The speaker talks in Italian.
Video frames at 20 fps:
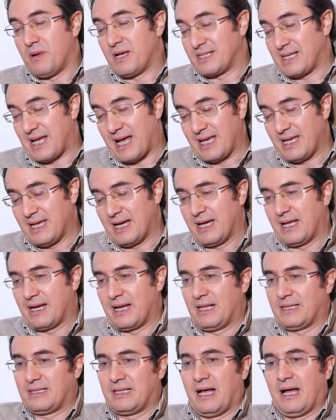Basaglia che in
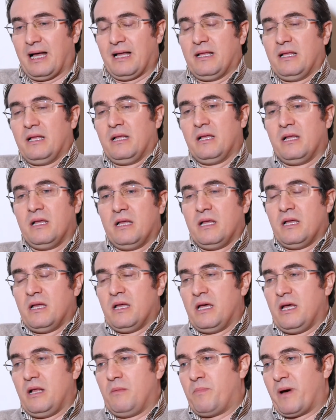realtà
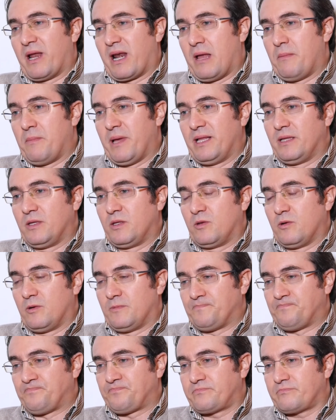il
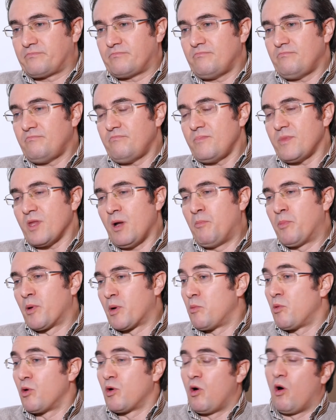Parlamento
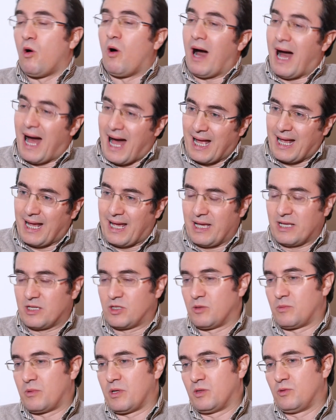promulgò anche e
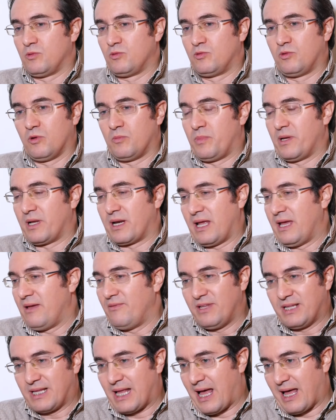soprattutto per
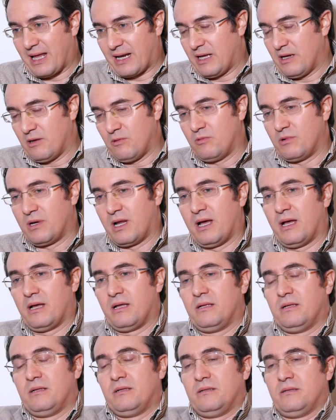evitare una
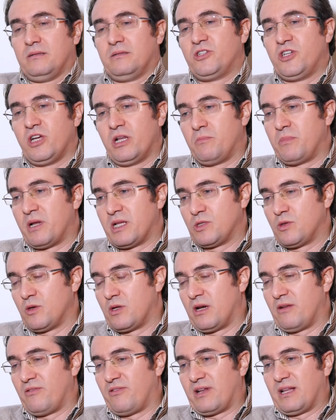eh,
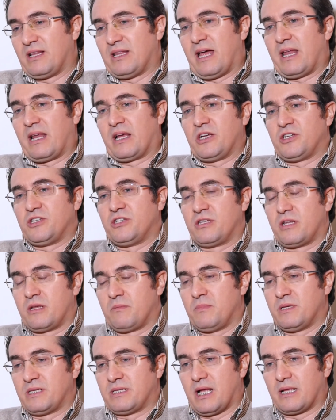celebrazione referendaria che ci
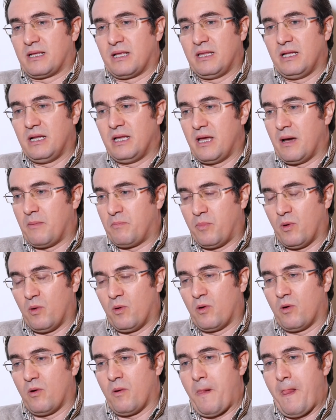sarebbe stata di lì a
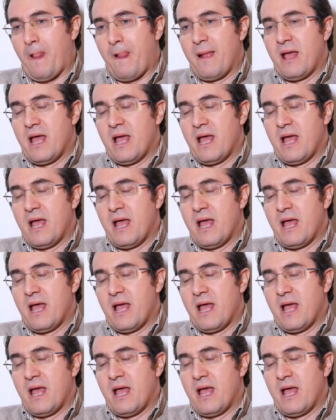poco.